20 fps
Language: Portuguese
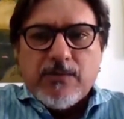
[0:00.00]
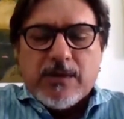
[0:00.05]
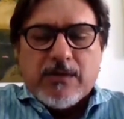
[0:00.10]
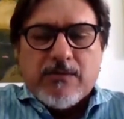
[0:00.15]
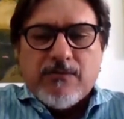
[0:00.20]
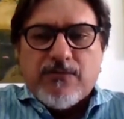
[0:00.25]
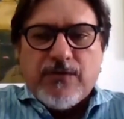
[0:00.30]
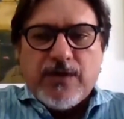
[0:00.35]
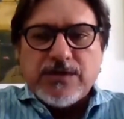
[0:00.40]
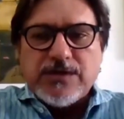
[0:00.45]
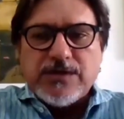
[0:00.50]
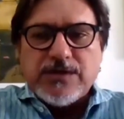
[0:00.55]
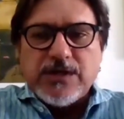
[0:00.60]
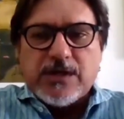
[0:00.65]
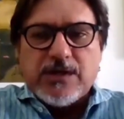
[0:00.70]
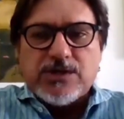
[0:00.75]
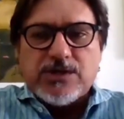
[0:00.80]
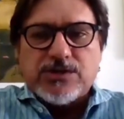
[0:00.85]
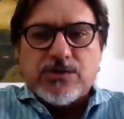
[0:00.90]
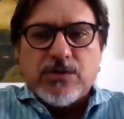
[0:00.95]
Veja
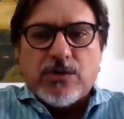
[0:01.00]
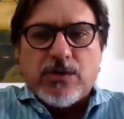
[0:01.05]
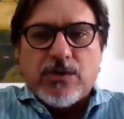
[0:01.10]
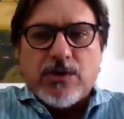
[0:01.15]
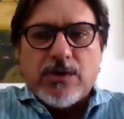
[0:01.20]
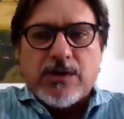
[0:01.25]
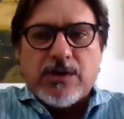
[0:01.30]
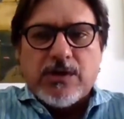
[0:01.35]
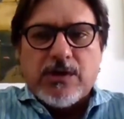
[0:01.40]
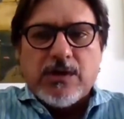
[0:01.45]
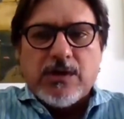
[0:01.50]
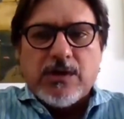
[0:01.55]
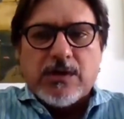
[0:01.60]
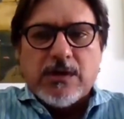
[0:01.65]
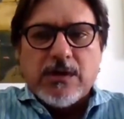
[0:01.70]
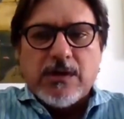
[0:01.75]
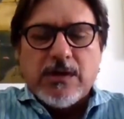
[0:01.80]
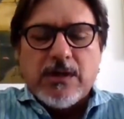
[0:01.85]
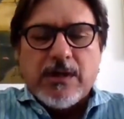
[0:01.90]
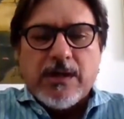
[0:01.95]
Cristó,
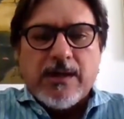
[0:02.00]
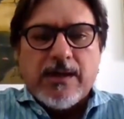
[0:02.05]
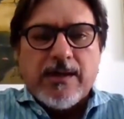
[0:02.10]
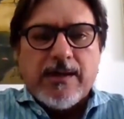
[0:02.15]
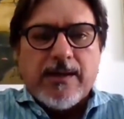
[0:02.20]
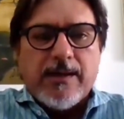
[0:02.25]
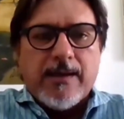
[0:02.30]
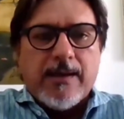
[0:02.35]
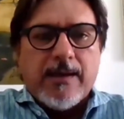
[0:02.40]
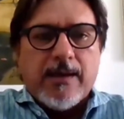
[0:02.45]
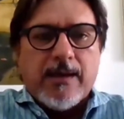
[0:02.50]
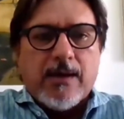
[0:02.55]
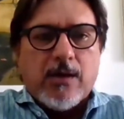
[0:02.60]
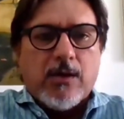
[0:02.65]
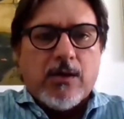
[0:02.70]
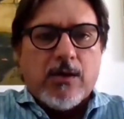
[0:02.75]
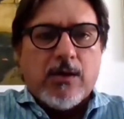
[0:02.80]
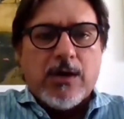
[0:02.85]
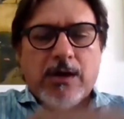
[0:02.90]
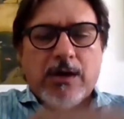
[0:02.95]
é, é
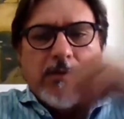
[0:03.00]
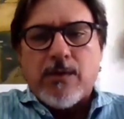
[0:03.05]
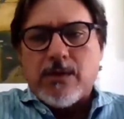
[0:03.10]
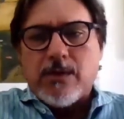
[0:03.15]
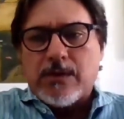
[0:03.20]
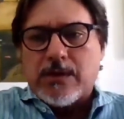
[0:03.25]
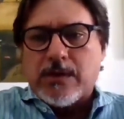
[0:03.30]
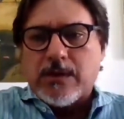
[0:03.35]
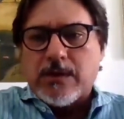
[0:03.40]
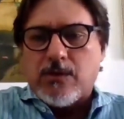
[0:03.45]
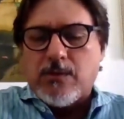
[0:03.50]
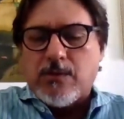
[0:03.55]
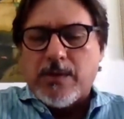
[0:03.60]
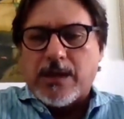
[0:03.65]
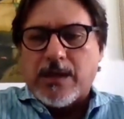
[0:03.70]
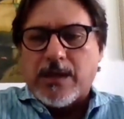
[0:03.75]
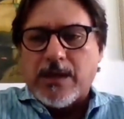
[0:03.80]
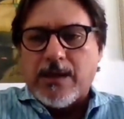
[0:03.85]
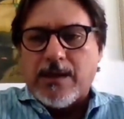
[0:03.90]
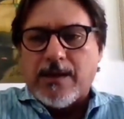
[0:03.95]
como é
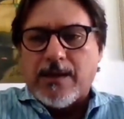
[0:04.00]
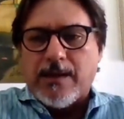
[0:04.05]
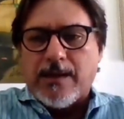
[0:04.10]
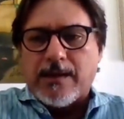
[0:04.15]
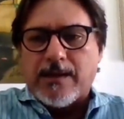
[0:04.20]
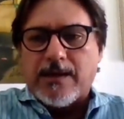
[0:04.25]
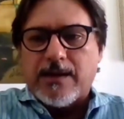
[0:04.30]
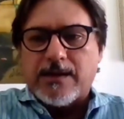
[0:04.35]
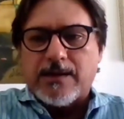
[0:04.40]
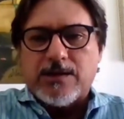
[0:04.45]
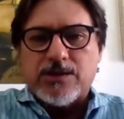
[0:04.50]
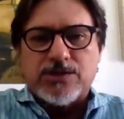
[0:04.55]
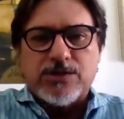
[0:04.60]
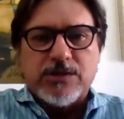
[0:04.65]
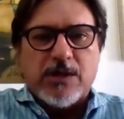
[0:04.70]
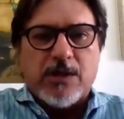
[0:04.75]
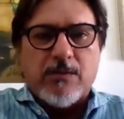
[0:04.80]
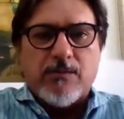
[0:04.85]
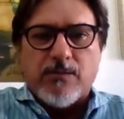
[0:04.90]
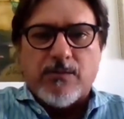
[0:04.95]
que é, aquela
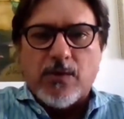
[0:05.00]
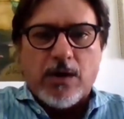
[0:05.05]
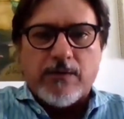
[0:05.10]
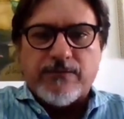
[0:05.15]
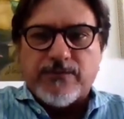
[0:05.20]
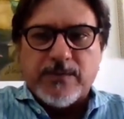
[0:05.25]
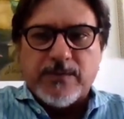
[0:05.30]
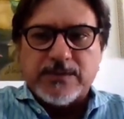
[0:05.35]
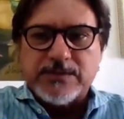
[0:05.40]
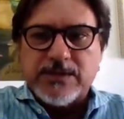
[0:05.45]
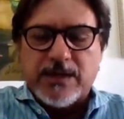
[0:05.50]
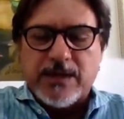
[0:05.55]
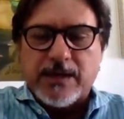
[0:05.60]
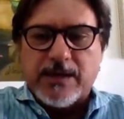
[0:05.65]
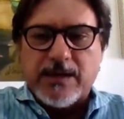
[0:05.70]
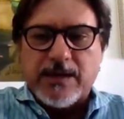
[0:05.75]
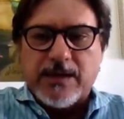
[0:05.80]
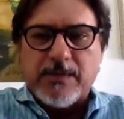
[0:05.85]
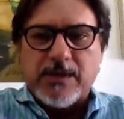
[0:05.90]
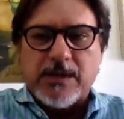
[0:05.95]
Cristina Ramboffman, sei lá,
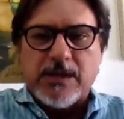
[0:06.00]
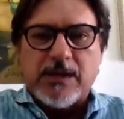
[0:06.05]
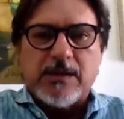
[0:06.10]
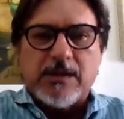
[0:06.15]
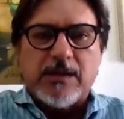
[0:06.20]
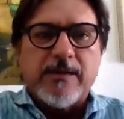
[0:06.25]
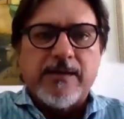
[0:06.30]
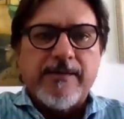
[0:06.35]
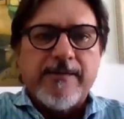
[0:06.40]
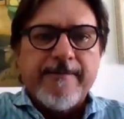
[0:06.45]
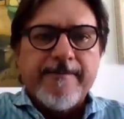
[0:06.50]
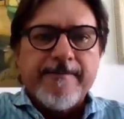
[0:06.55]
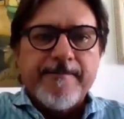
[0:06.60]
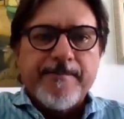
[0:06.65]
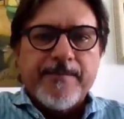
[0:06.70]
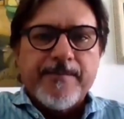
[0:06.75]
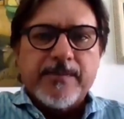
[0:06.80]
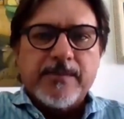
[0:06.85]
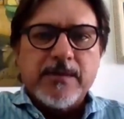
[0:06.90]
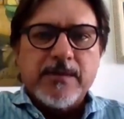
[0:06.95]
aquela menina,
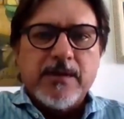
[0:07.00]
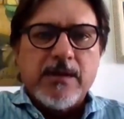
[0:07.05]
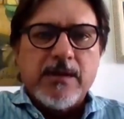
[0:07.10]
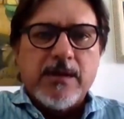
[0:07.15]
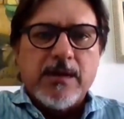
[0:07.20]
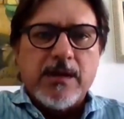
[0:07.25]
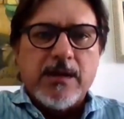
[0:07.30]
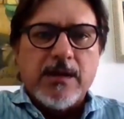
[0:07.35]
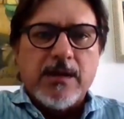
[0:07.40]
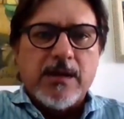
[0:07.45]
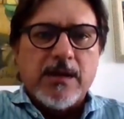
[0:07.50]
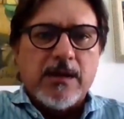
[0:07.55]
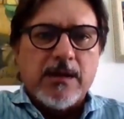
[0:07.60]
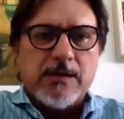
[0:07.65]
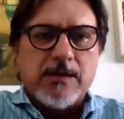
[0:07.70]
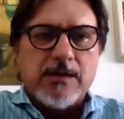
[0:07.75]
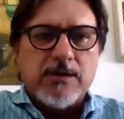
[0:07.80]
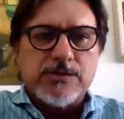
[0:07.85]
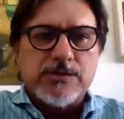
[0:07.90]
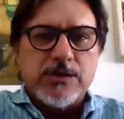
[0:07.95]
é,
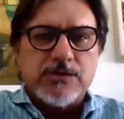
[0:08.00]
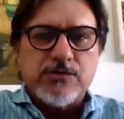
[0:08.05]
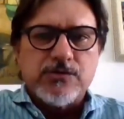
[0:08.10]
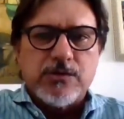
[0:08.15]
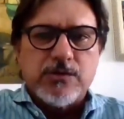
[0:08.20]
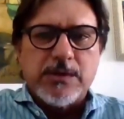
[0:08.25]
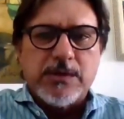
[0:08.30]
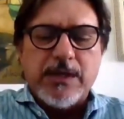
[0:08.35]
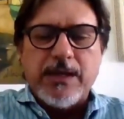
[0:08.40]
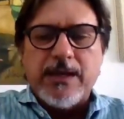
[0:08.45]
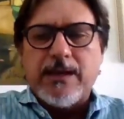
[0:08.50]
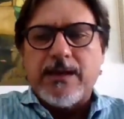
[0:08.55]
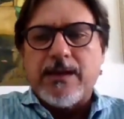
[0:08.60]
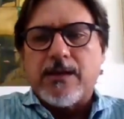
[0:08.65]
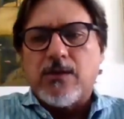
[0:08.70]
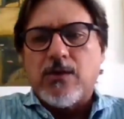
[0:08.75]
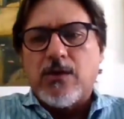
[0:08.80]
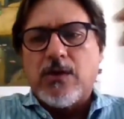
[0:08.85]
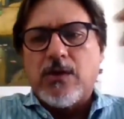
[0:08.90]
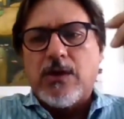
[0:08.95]
que eu esqueço o nome dela
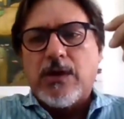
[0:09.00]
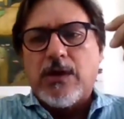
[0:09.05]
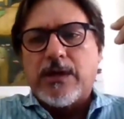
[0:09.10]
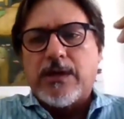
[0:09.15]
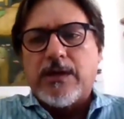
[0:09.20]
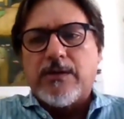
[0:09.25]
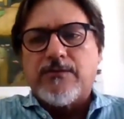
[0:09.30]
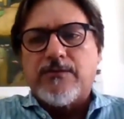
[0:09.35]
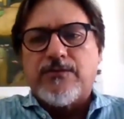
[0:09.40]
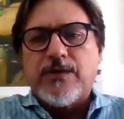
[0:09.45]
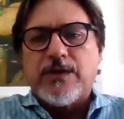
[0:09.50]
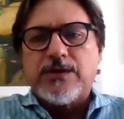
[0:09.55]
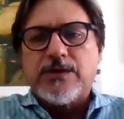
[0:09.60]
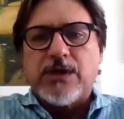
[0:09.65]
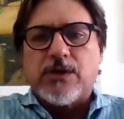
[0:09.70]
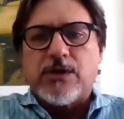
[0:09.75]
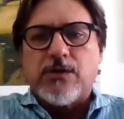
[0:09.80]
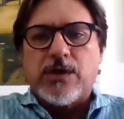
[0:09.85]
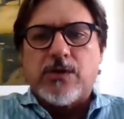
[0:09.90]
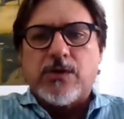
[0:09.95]
agora. Veja
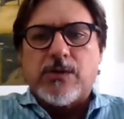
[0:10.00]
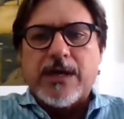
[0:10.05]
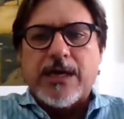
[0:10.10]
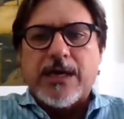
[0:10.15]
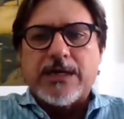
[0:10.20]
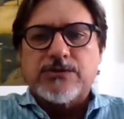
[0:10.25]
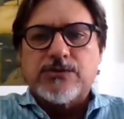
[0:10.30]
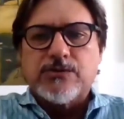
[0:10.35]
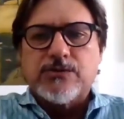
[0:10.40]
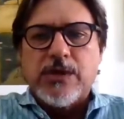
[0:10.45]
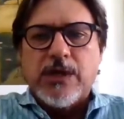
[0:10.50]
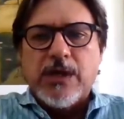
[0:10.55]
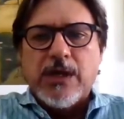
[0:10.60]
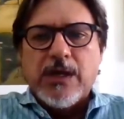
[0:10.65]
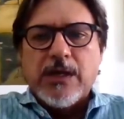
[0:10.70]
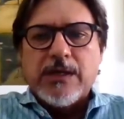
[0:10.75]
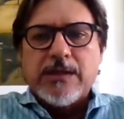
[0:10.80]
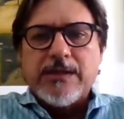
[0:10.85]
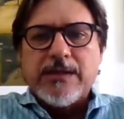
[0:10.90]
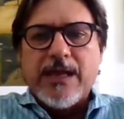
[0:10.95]
agora o caso
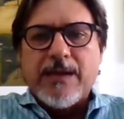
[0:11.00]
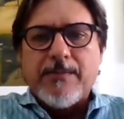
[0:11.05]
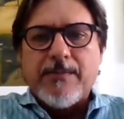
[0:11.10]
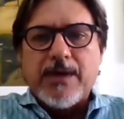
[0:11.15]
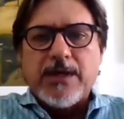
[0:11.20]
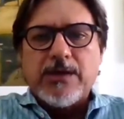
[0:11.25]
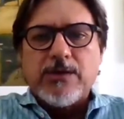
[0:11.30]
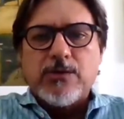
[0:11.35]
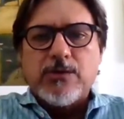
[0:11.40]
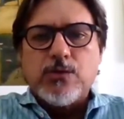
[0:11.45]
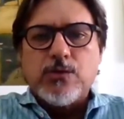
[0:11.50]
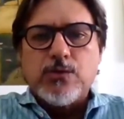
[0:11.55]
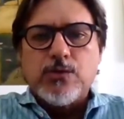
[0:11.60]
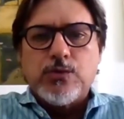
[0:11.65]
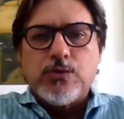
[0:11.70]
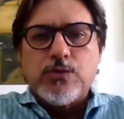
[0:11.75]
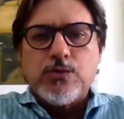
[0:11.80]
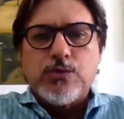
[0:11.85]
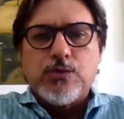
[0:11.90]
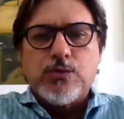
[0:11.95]
da mãe do,
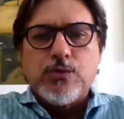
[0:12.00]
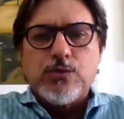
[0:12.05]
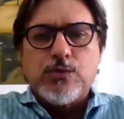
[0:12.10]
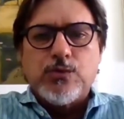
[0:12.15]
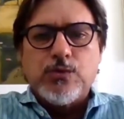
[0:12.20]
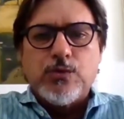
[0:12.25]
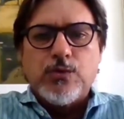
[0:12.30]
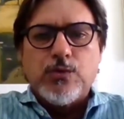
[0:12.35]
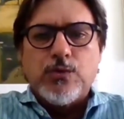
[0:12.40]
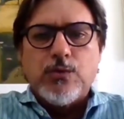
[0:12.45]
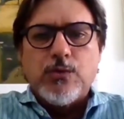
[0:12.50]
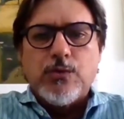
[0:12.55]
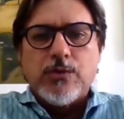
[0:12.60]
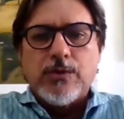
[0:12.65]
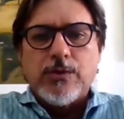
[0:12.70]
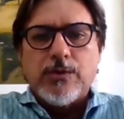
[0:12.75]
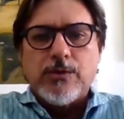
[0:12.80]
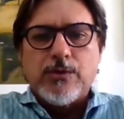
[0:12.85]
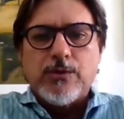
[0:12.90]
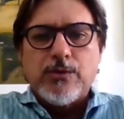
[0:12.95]
do, do,
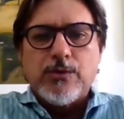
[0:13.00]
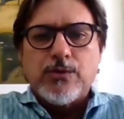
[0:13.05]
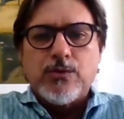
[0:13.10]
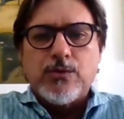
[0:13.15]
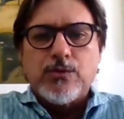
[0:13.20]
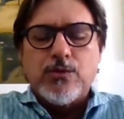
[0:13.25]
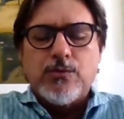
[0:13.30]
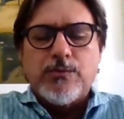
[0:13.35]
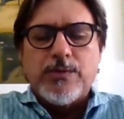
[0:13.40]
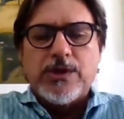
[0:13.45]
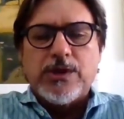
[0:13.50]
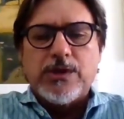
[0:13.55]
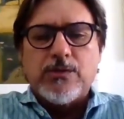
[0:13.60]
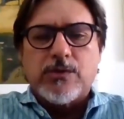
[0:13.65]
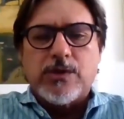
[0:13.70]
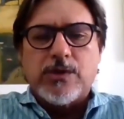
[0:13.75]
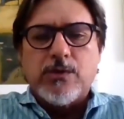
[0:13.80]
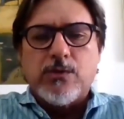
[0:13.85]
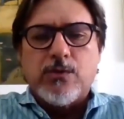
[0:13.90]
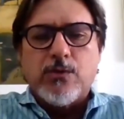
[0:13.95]
do, do menino
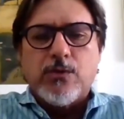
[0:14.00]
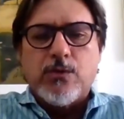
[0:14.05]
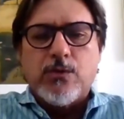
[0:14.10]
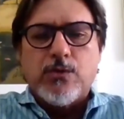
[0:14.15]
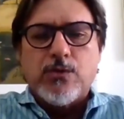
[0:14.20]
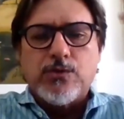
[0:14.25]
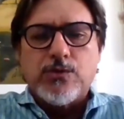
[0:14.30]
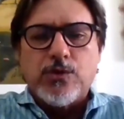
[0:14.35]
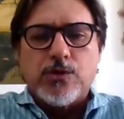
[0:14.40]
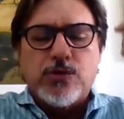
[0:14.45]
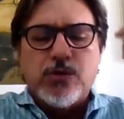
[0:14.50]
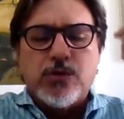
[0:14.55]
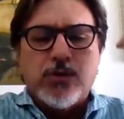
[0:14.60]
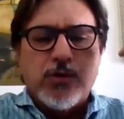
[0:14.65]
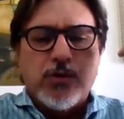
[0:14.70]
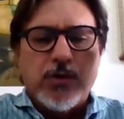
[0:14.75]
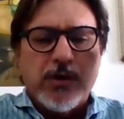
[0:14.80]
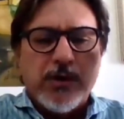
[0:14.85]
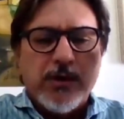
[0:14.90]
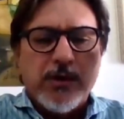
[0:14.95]
que o, o
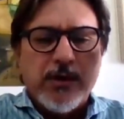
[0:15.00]
doutor